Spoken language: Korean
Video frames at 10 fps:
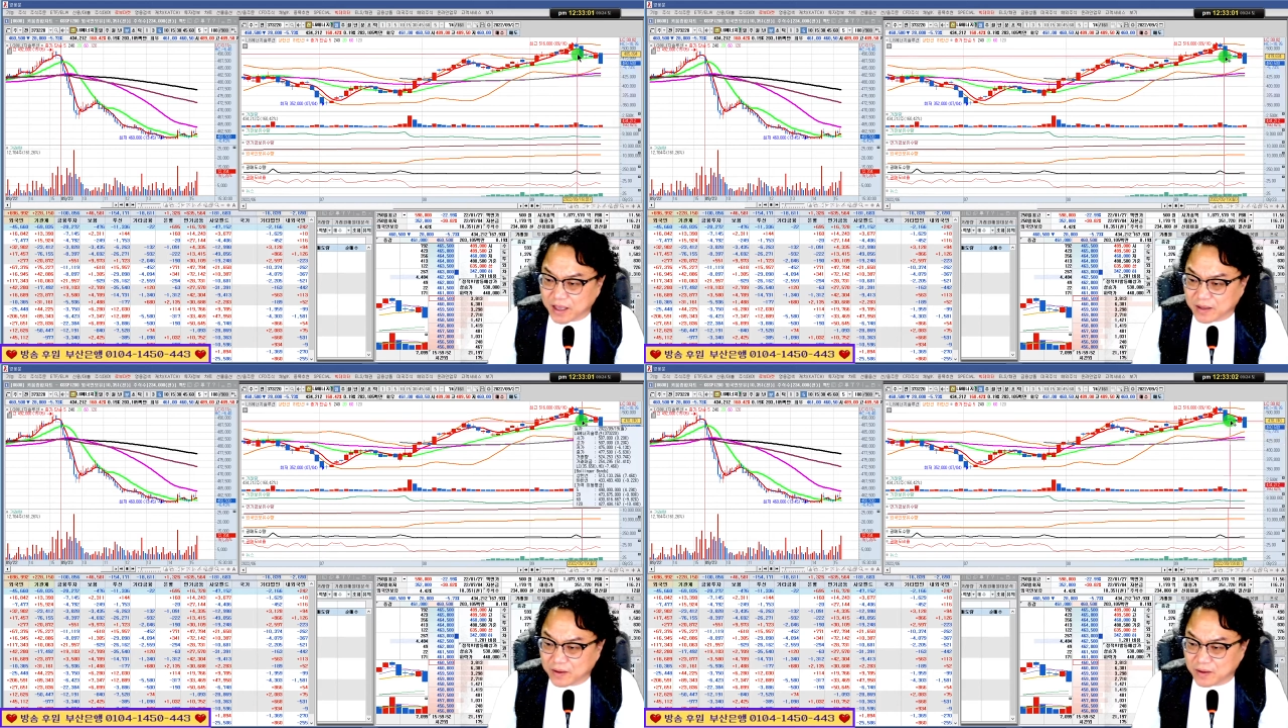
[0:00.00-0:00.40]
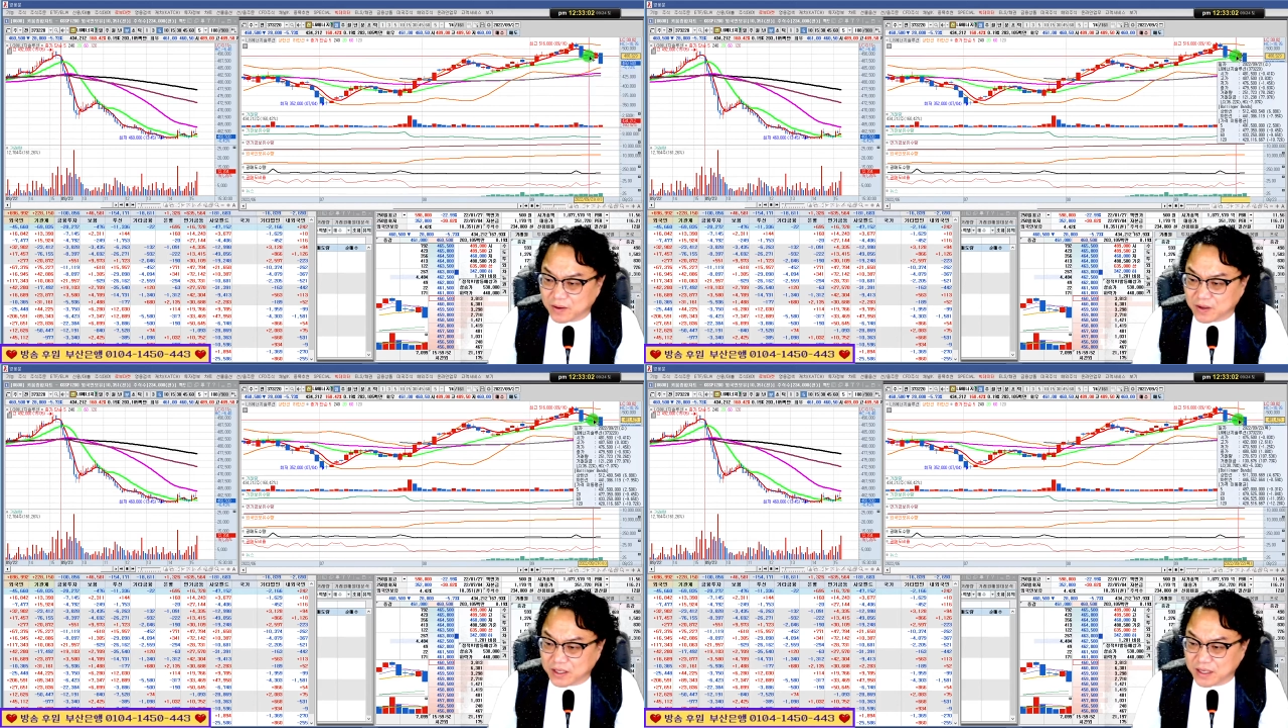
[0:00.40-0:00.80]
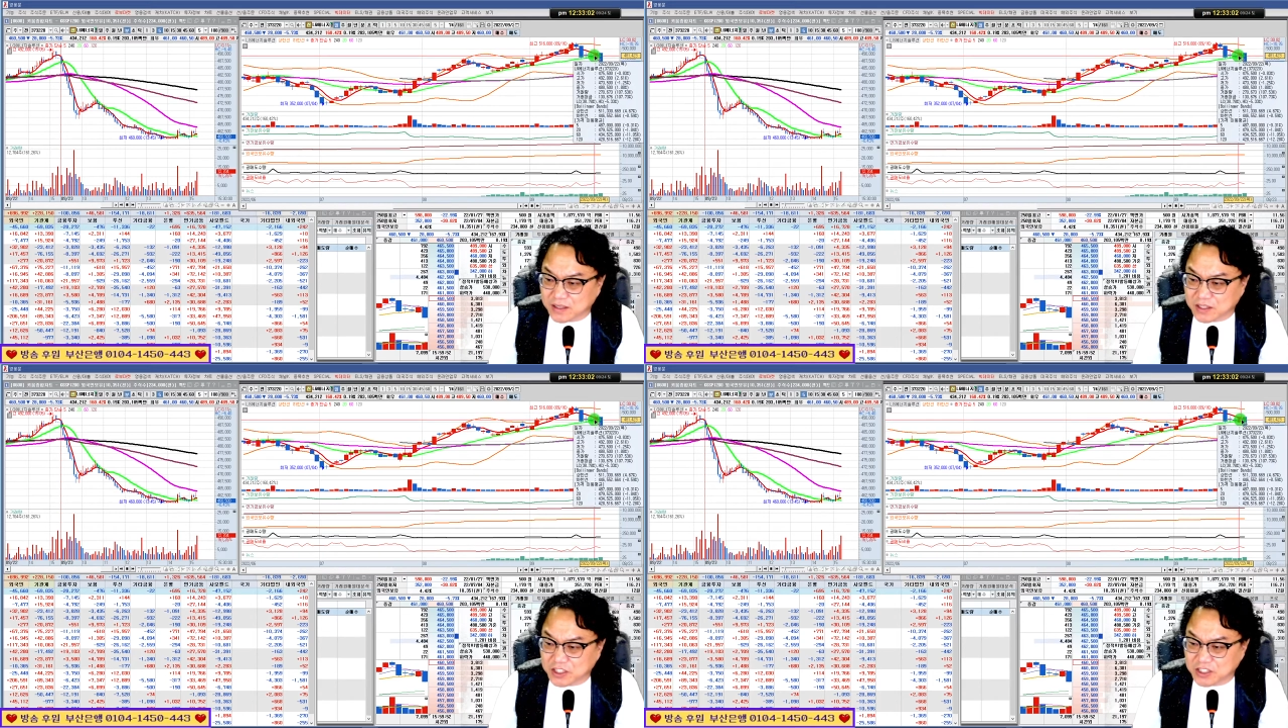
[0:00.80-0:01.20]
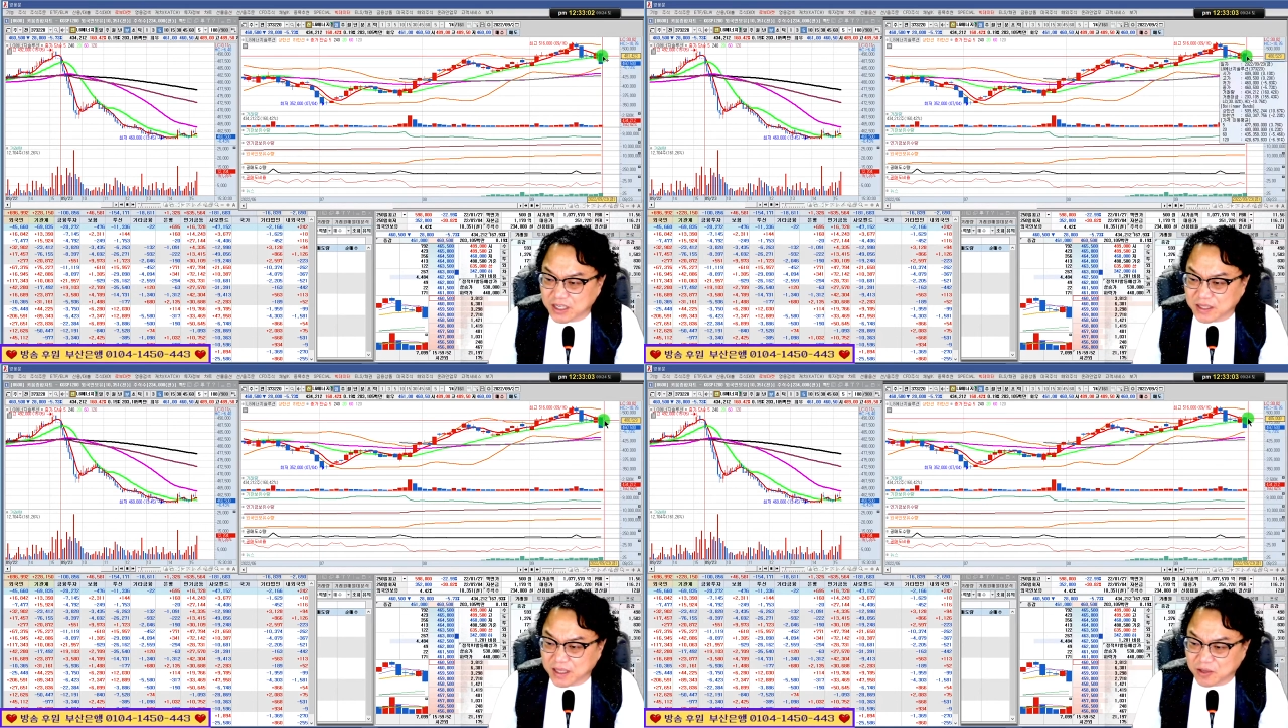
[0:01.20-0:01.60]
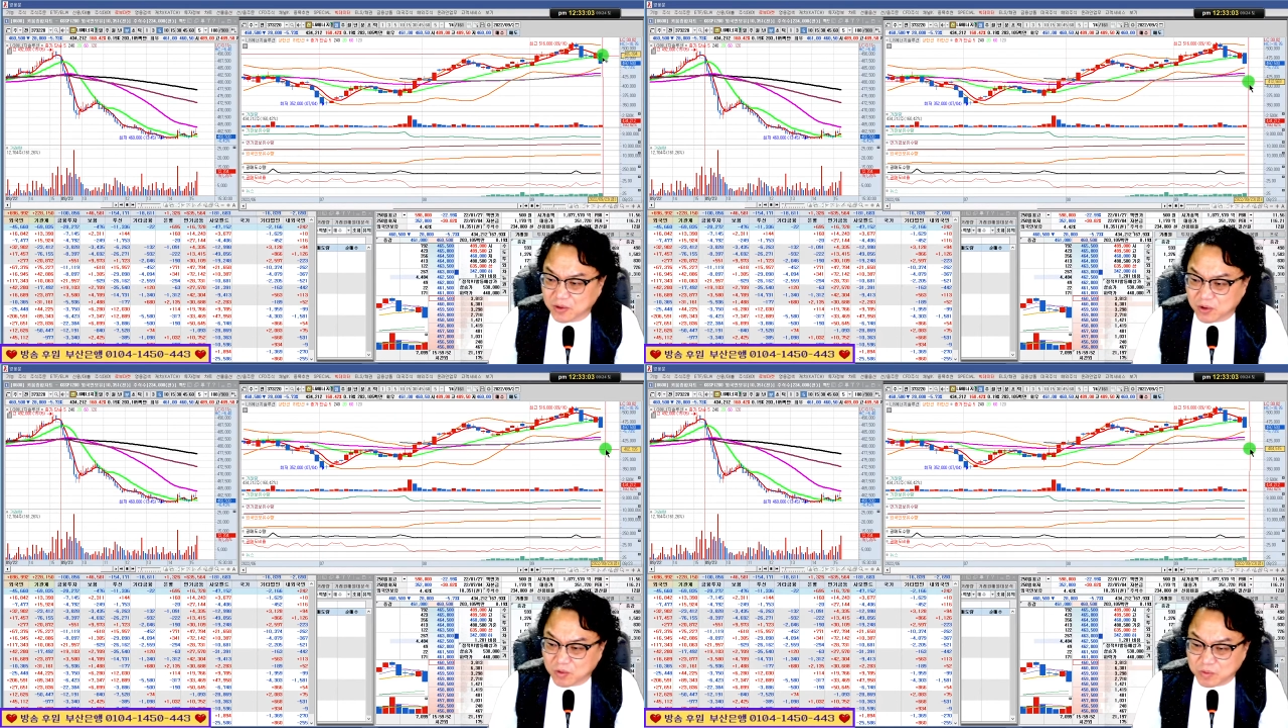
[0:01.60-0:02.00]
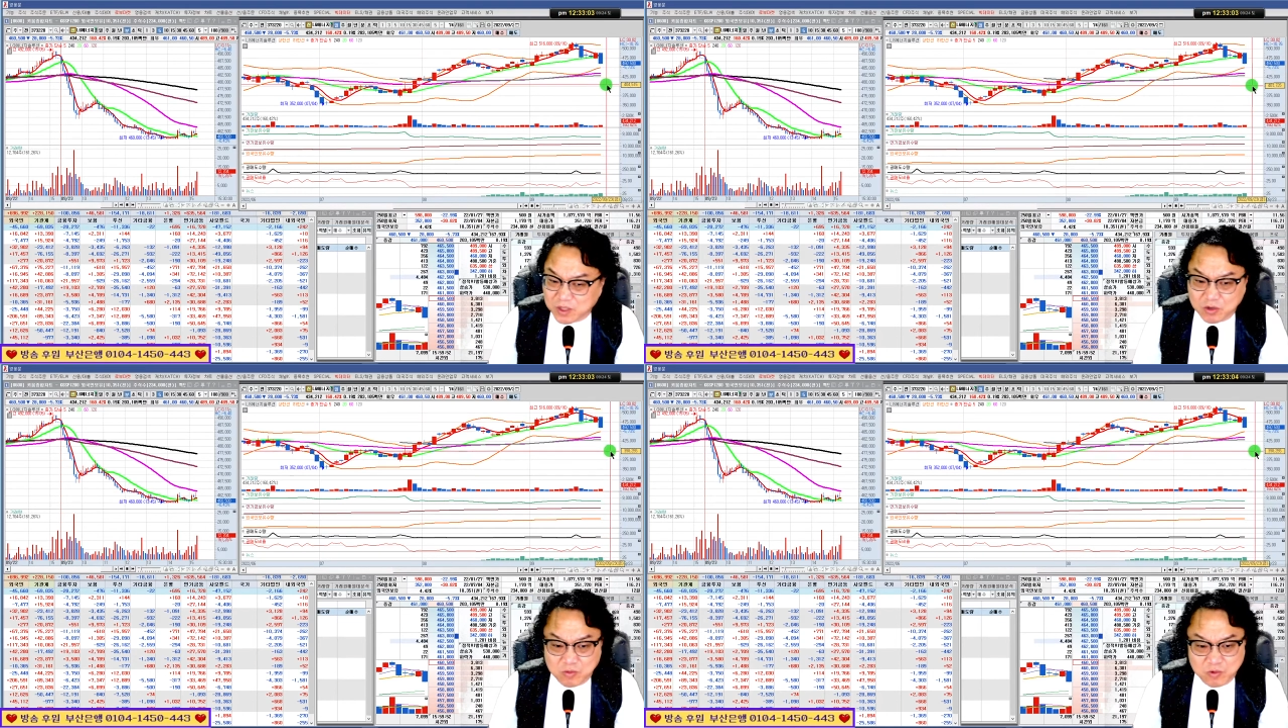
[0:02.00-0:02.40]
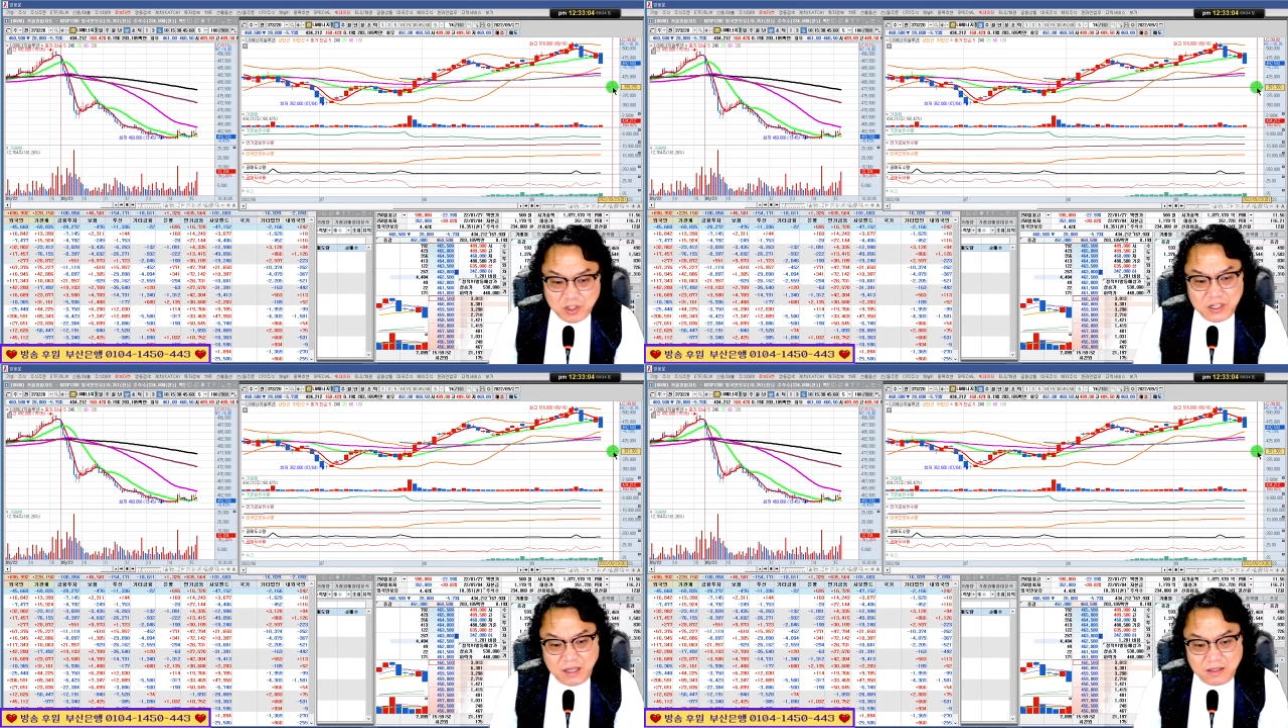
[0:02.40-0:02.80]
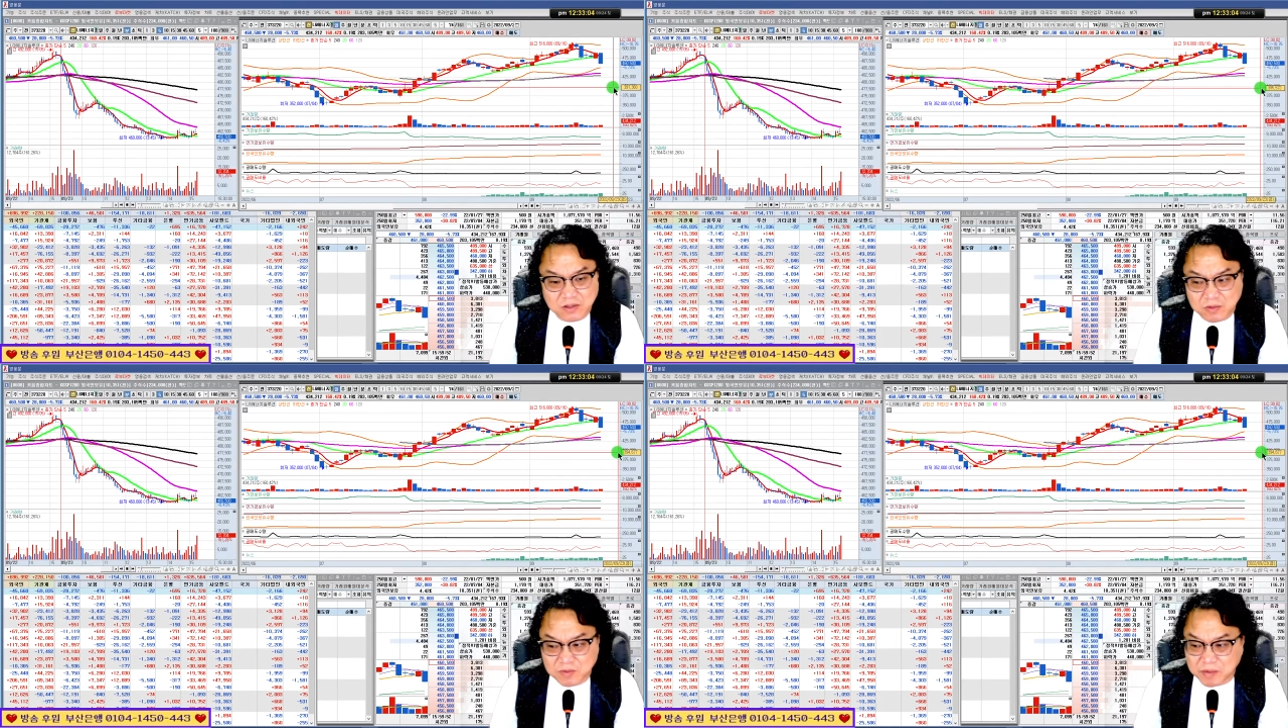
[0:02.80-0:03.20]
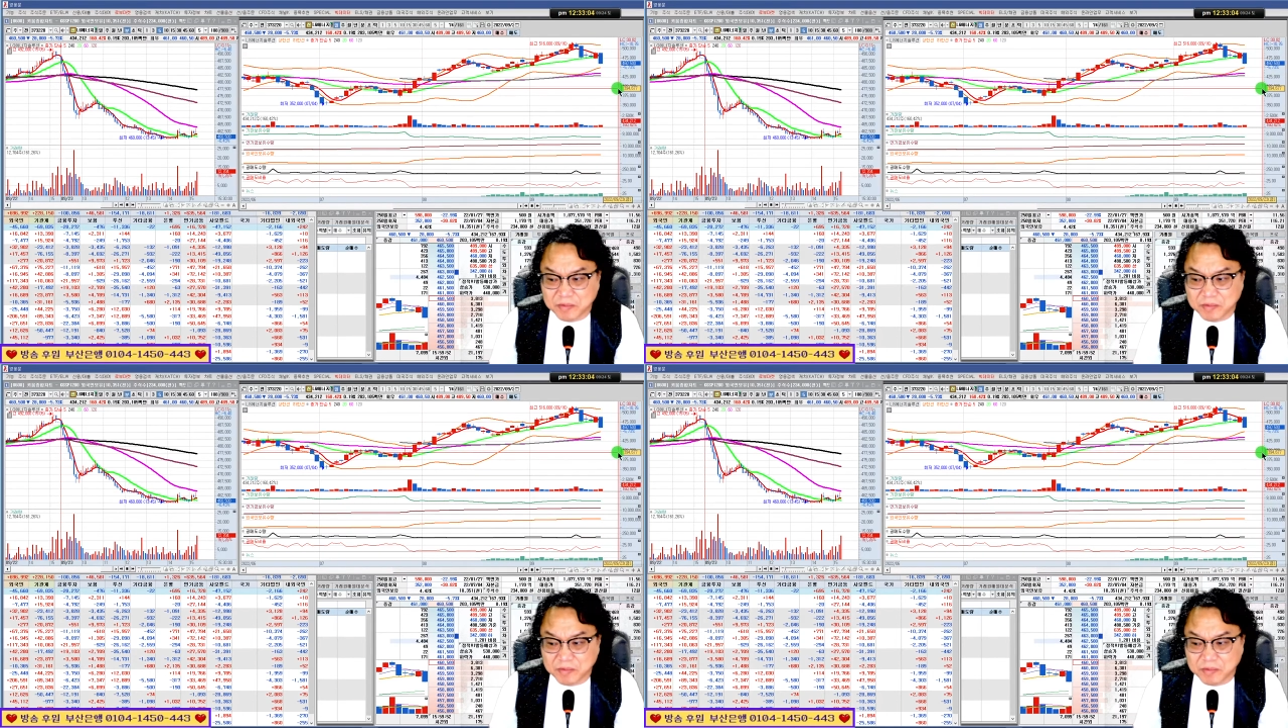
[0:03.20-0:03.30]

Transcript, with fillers: 여기에서 지지한다 해도 밑으로 무너질 가능성 좀 제법